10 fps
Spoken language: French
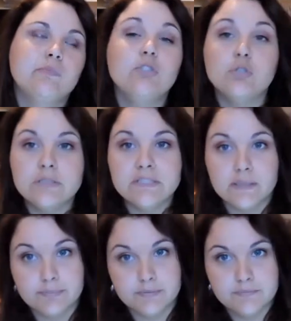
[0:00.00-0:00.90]
Johnny
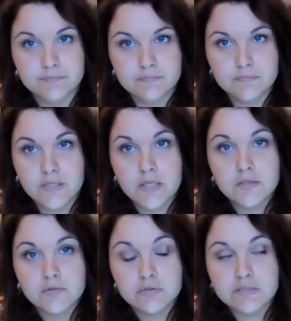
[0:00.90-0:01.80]
Depp.
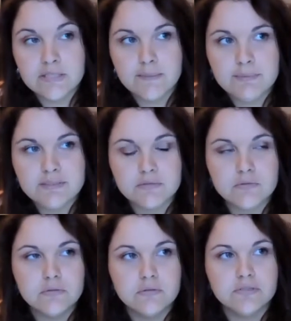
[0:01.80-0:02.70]
Johnny Depp parce que